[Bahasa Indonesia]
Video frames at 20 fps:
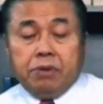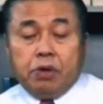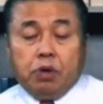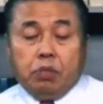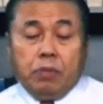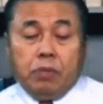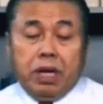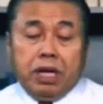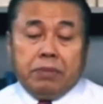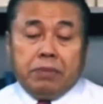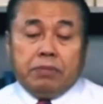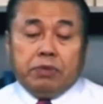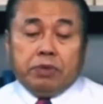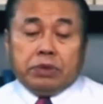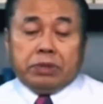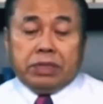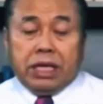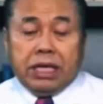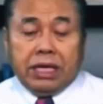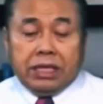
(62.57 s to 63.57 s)
di rumah ibu
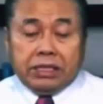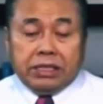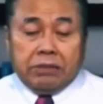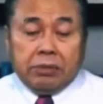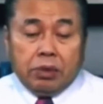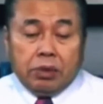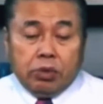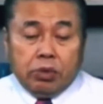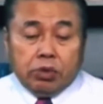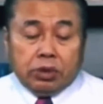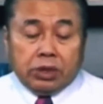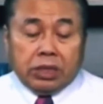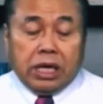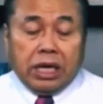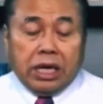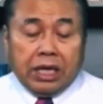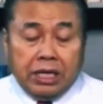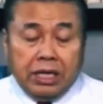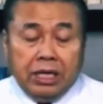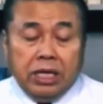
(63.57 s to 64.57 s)
saya seminggu
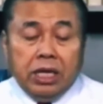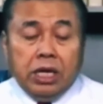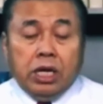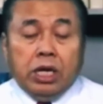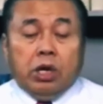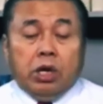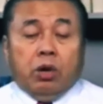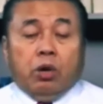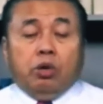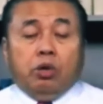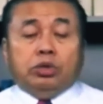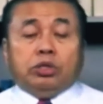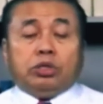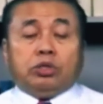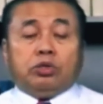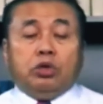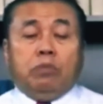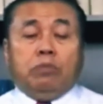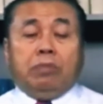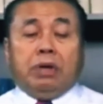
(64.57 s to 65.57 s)
sekali
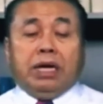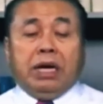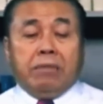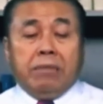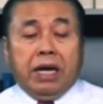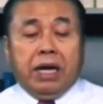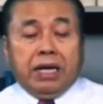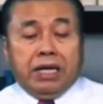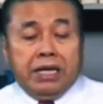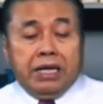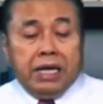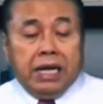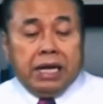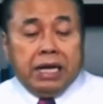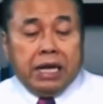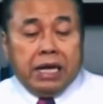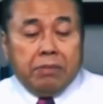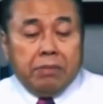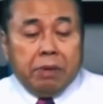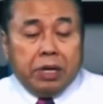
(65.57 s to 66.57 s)
untuk menemaninya
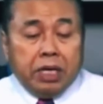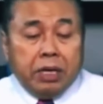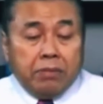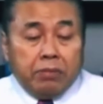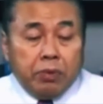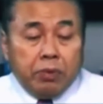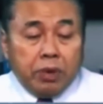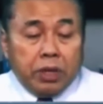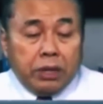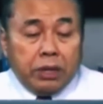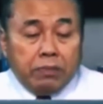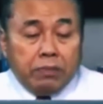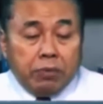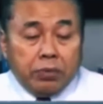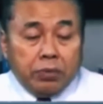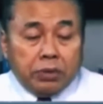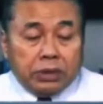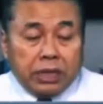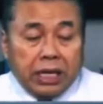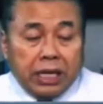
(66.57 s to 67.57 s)
dan menghibur
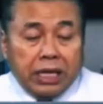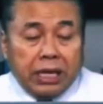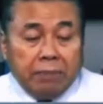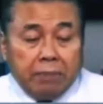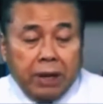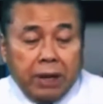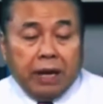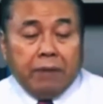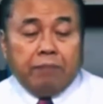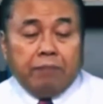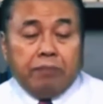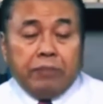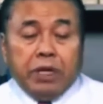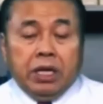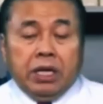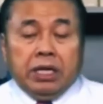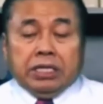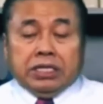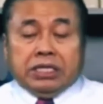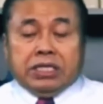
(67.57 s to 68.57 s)
ibu saya, Pak.
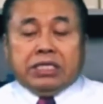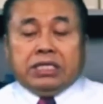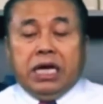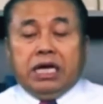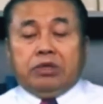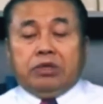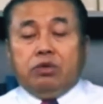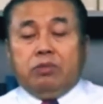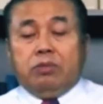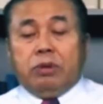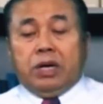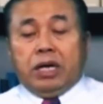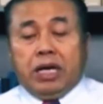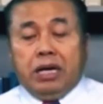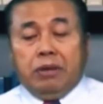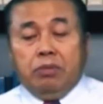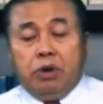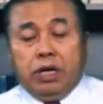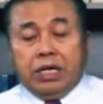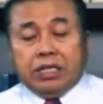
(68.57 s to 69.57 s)
Sejak itu
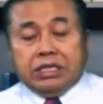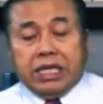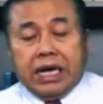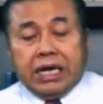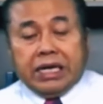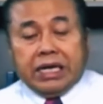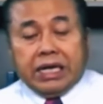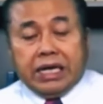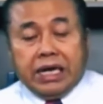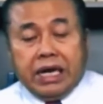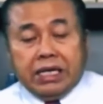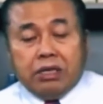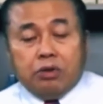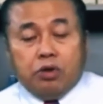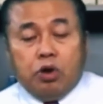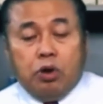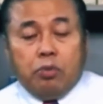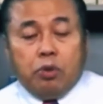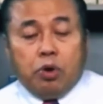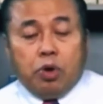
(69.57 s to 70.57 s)
mereka mulai saling dekat,
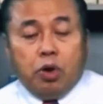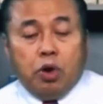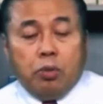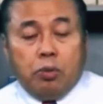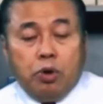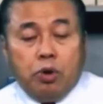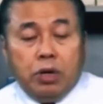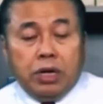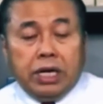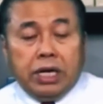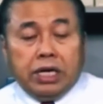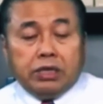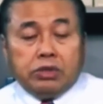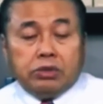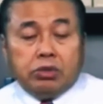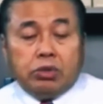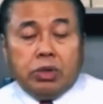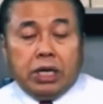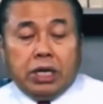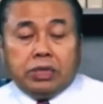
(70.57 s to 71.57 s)
ngobrol-ngobrol dan
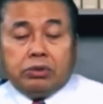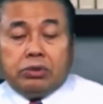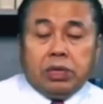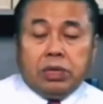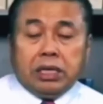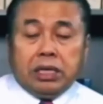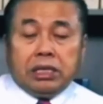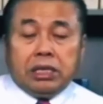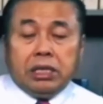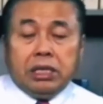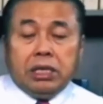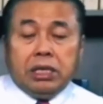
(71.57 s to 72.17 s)
curhat-curhat.